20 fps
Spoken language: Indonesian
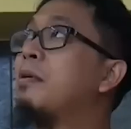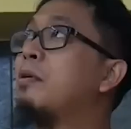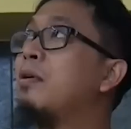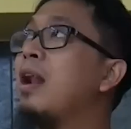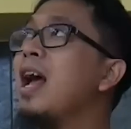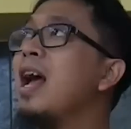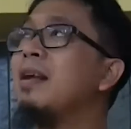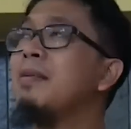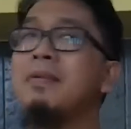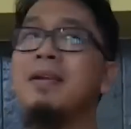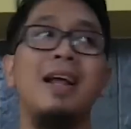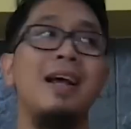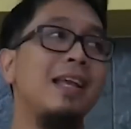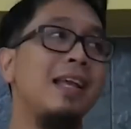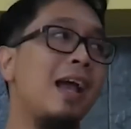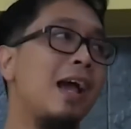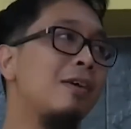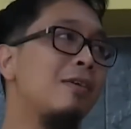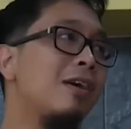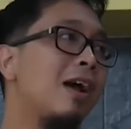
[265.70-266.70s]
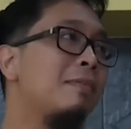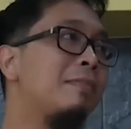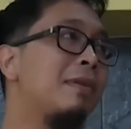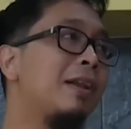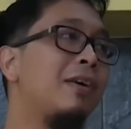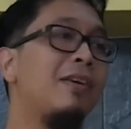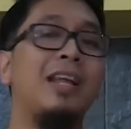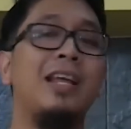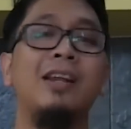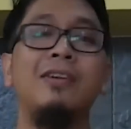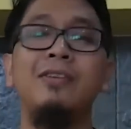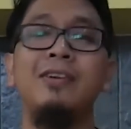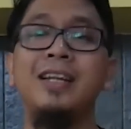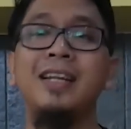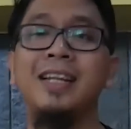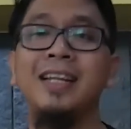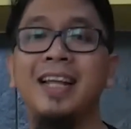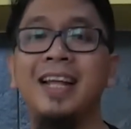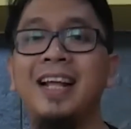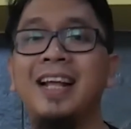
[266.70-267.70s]
Merudak, mana ya ayuhal bilionerun
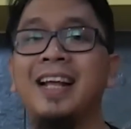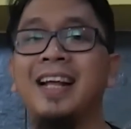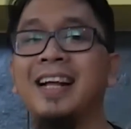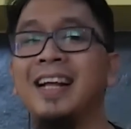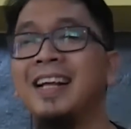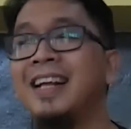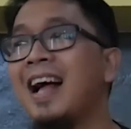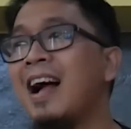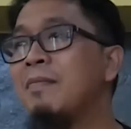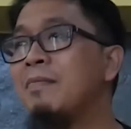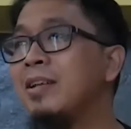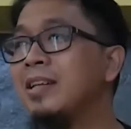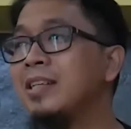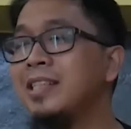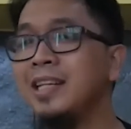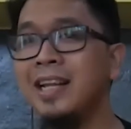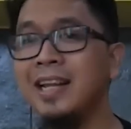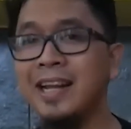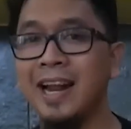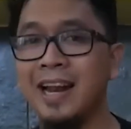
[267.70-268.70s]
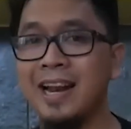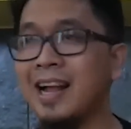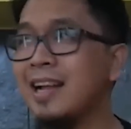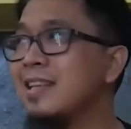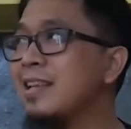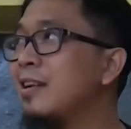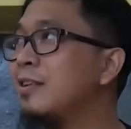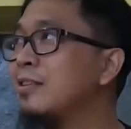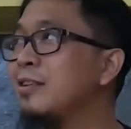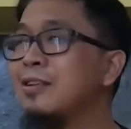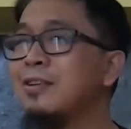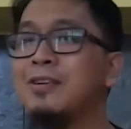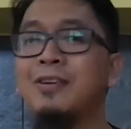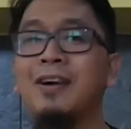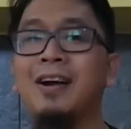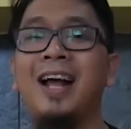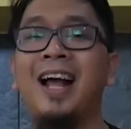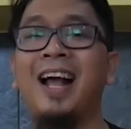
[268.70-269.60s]
ya. Ambil sendiri enak aja lu nyuruh gua